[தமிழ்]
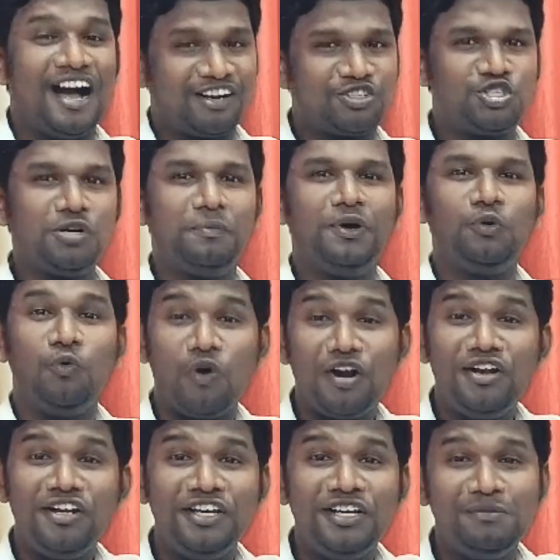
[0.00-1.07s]
அக்டோபர்
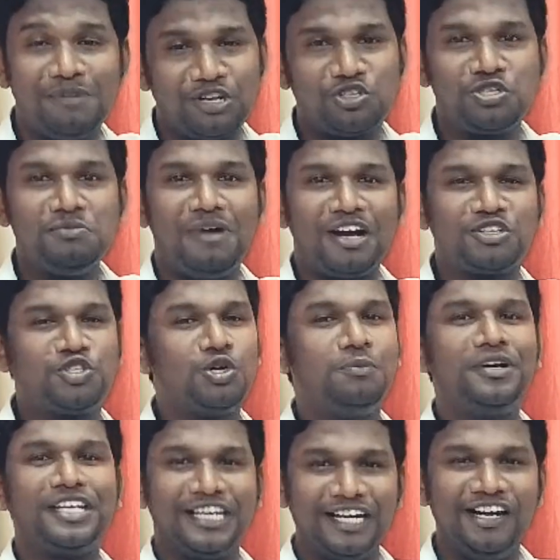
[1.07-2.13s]
ஒன்று மற்றும்
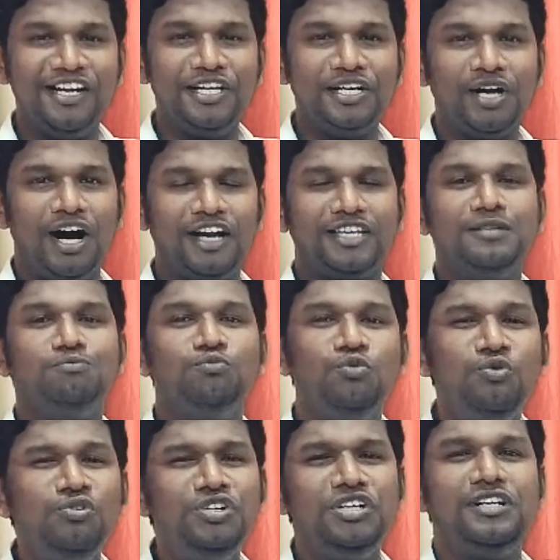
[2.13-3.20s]
அக்டோபர் இரண்டு ஆகிய
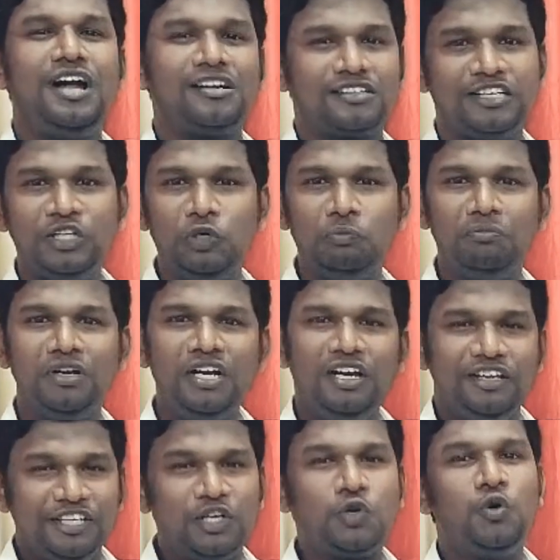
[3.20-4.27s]
மூன்று நாட்களும்
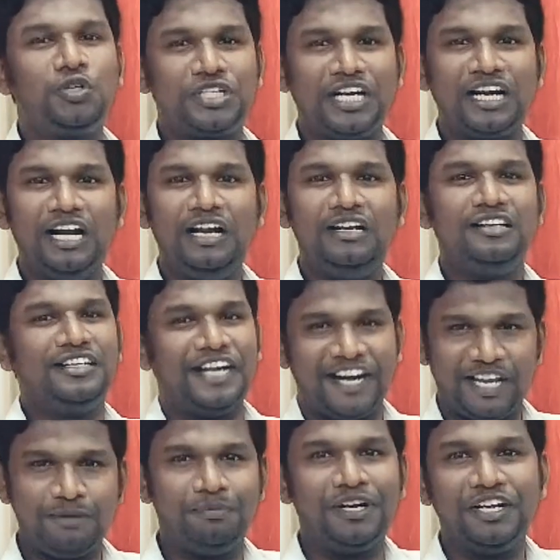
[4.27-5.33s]
இக்கூட்டங்கள்
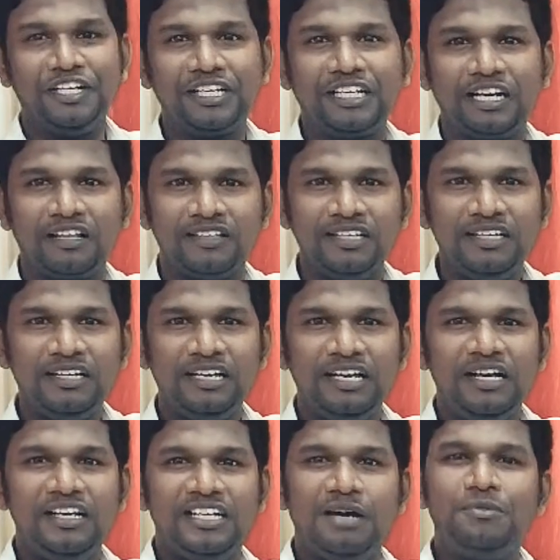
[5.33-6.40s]
நடைபெற இருக்கிறது
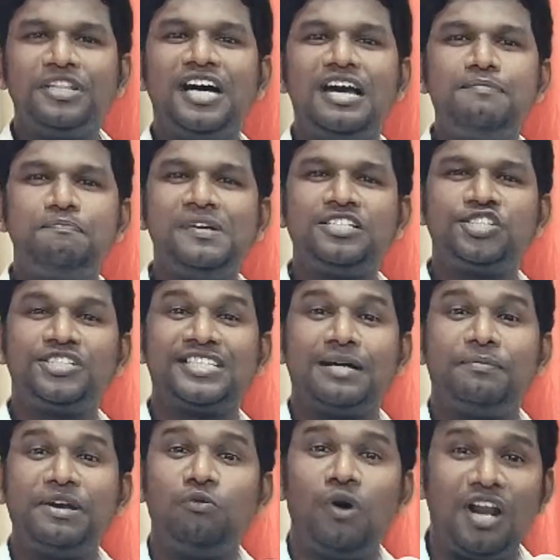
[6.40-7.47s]
நமது ஐபிசி
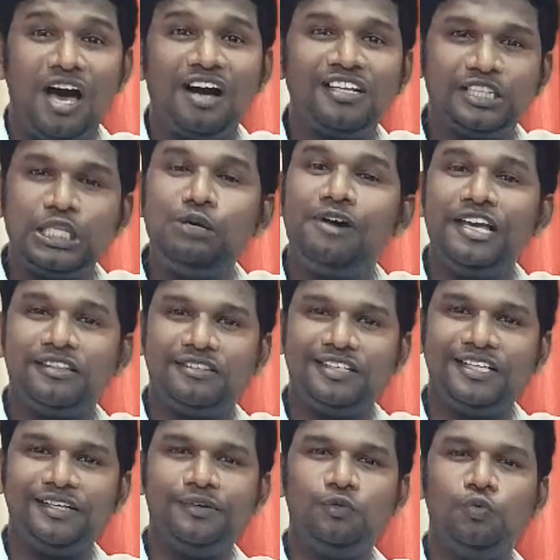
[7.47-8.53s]
சபை வளாகத்தில்
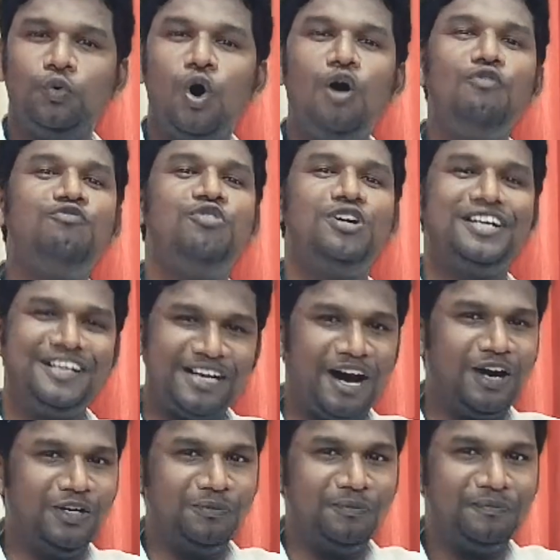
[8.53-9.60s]
வைத்து ஒவ்வொரு
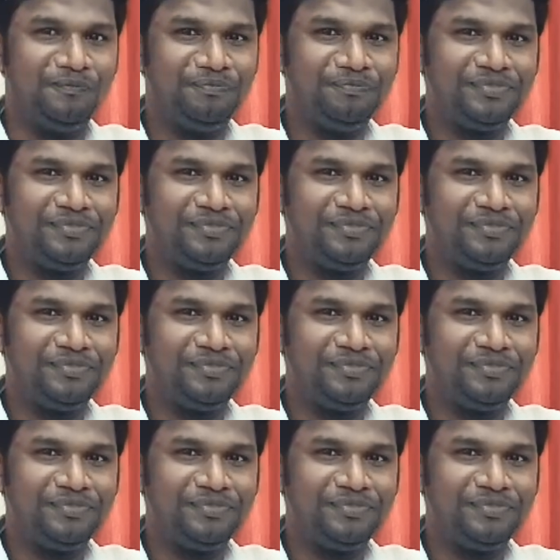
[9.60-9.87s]
நாளும்